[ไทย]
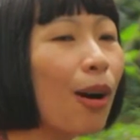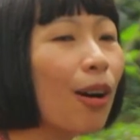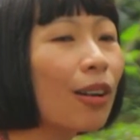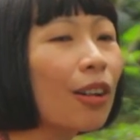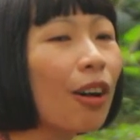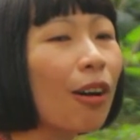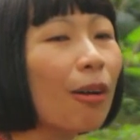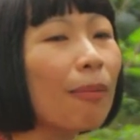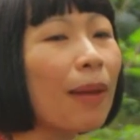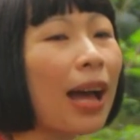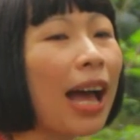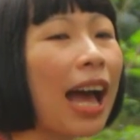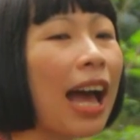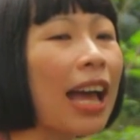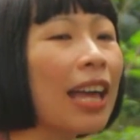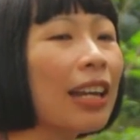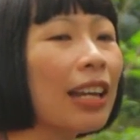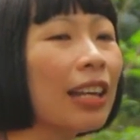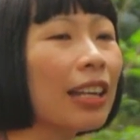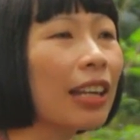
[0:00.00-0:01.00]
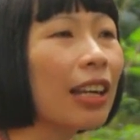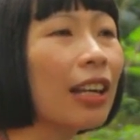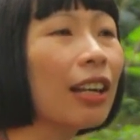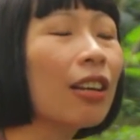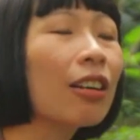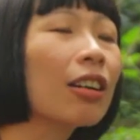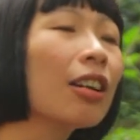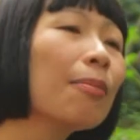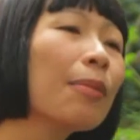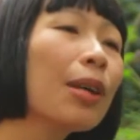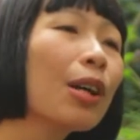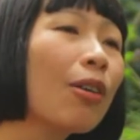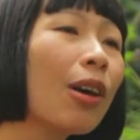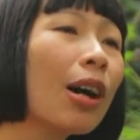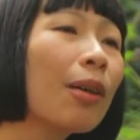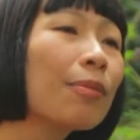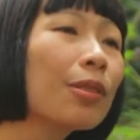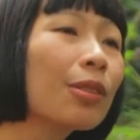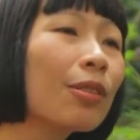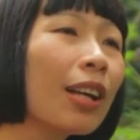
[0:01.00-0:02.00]
มองดอกไม้อะไรเงี้ยเราก็มีค
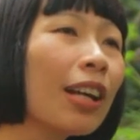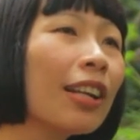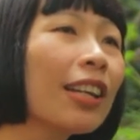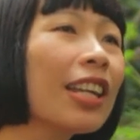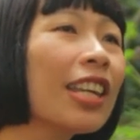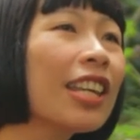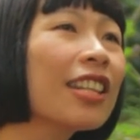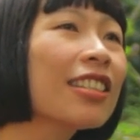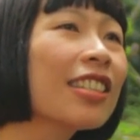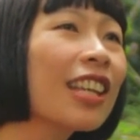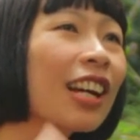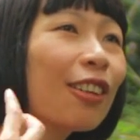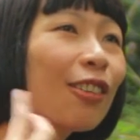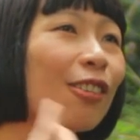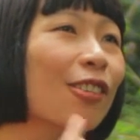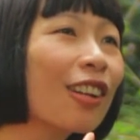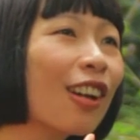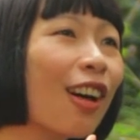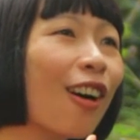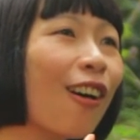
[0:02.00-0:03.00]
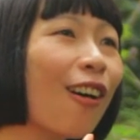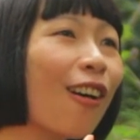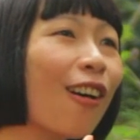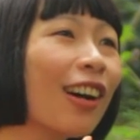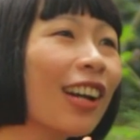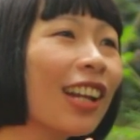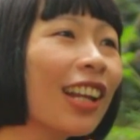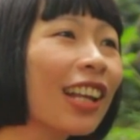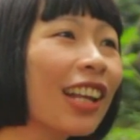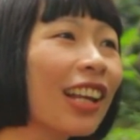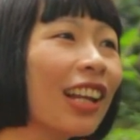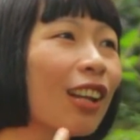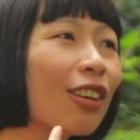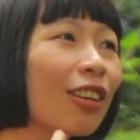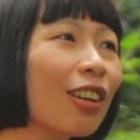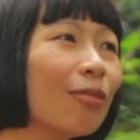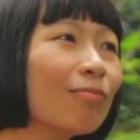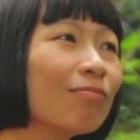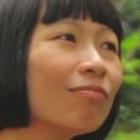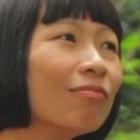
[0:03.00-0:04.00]
วามสุขแล้วได้ยินเสียงนกร้องอะไรเงี้ย
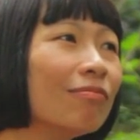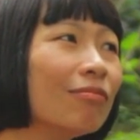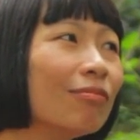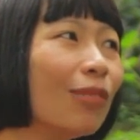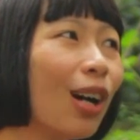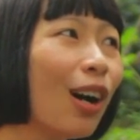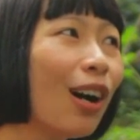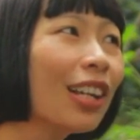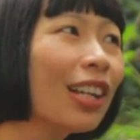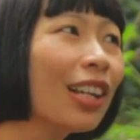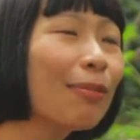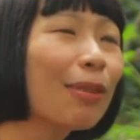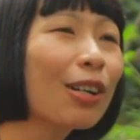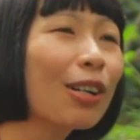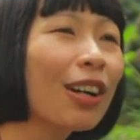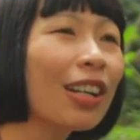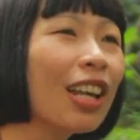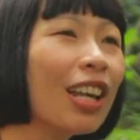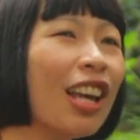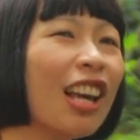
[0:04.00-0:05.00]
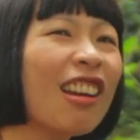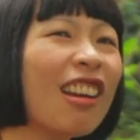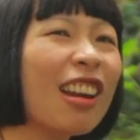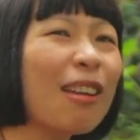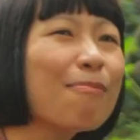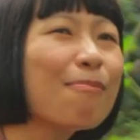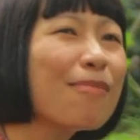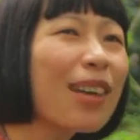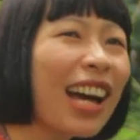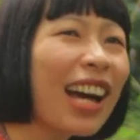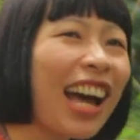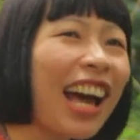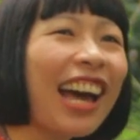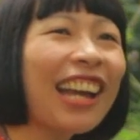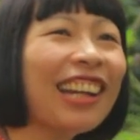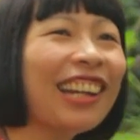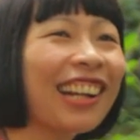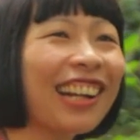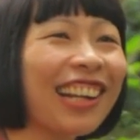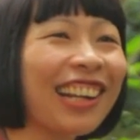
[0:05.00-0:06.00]
เราก็อืมพ่อดีเมื่อก่อนนี้ลำคา
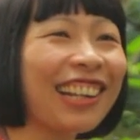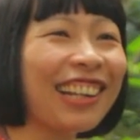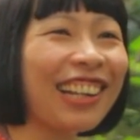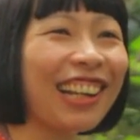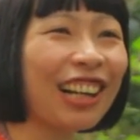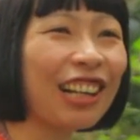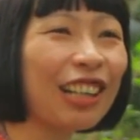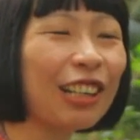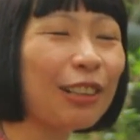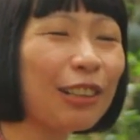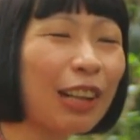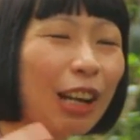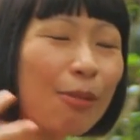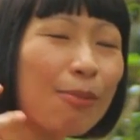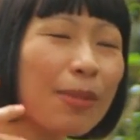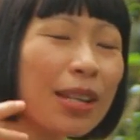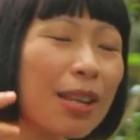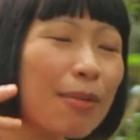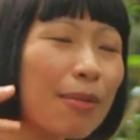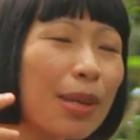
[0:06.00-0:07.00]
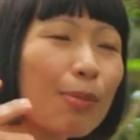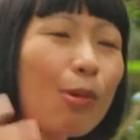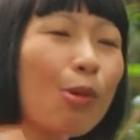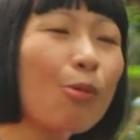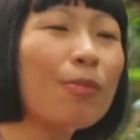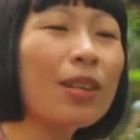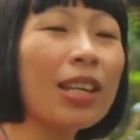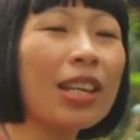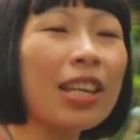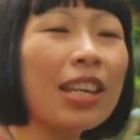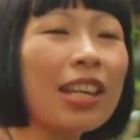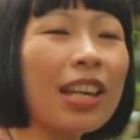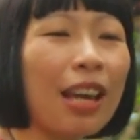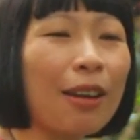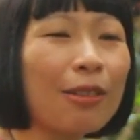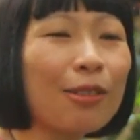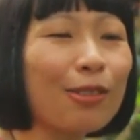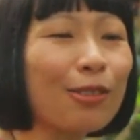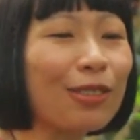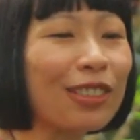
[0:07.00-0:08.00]
ญอะไรเงี้ยคือ เราไม่ได้มีมุมนี้ไง
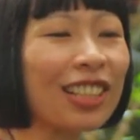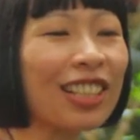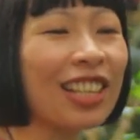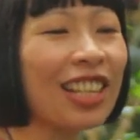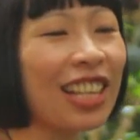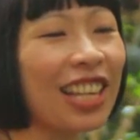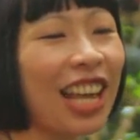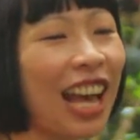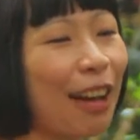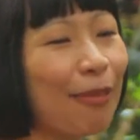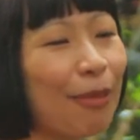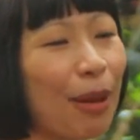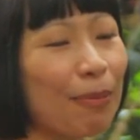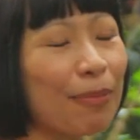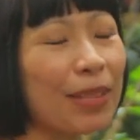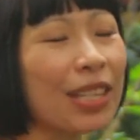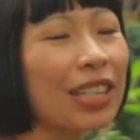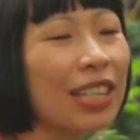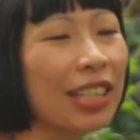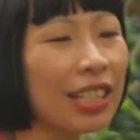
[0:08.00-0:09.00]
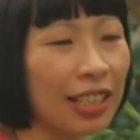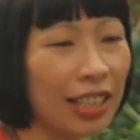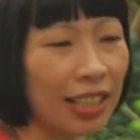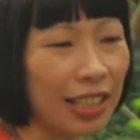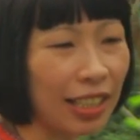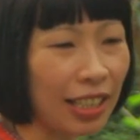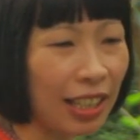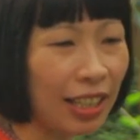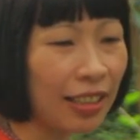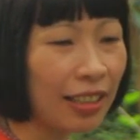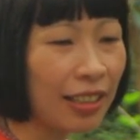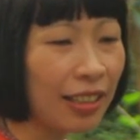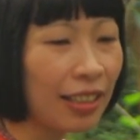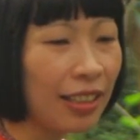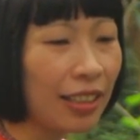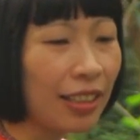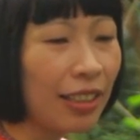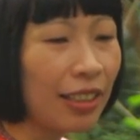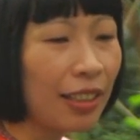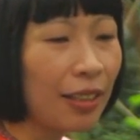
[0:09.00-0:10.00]
ศูนย์จริยะแบบนี้อะไรเงี้ย
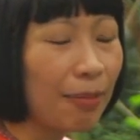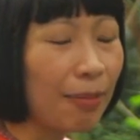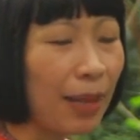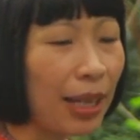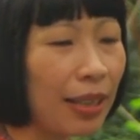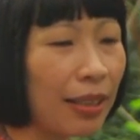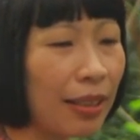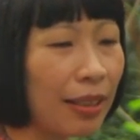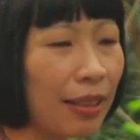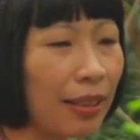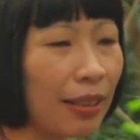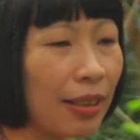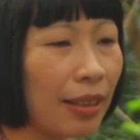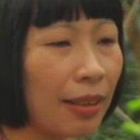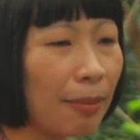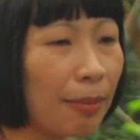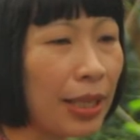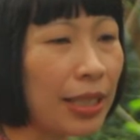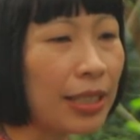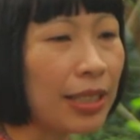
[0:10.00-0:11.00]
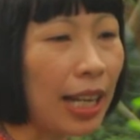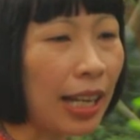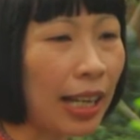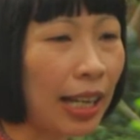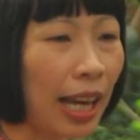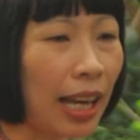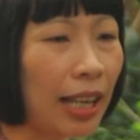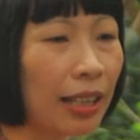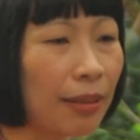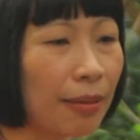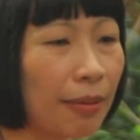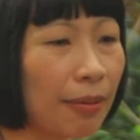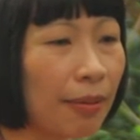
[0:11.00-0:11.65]
มันมันจากการ